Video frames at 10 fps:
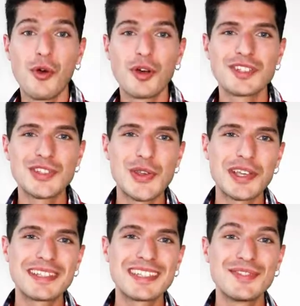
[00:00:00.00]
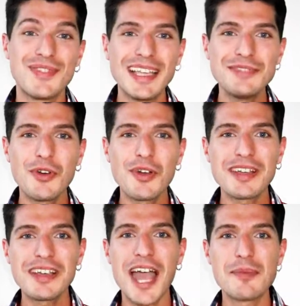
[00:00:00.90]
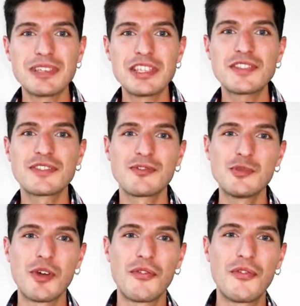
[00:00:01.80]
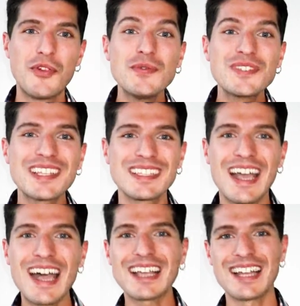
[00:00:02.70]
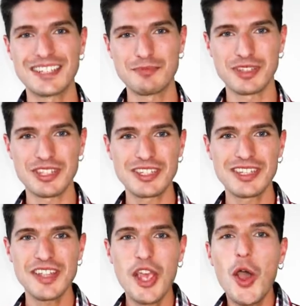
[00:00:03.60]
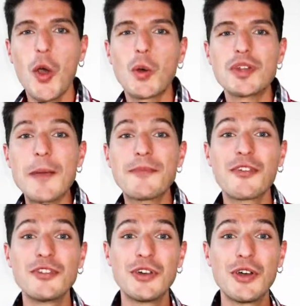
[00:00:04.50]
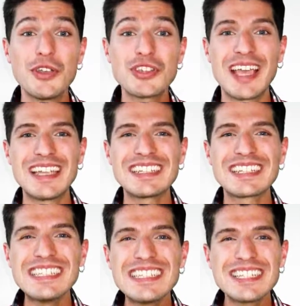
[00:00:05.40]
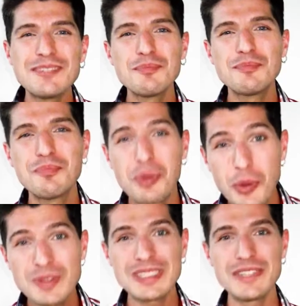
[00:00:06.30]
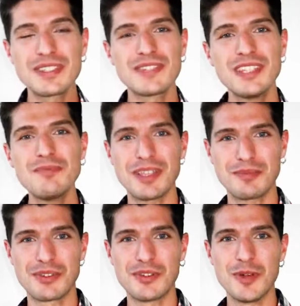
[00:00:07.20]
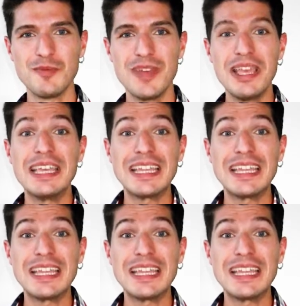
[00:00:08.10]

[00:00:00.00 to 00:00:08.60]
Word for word: Vor circa zwei Wochen habe ich über 50er Jahre Kleidern berichtet und habe von euch ein riesen positives Feedback bekommen.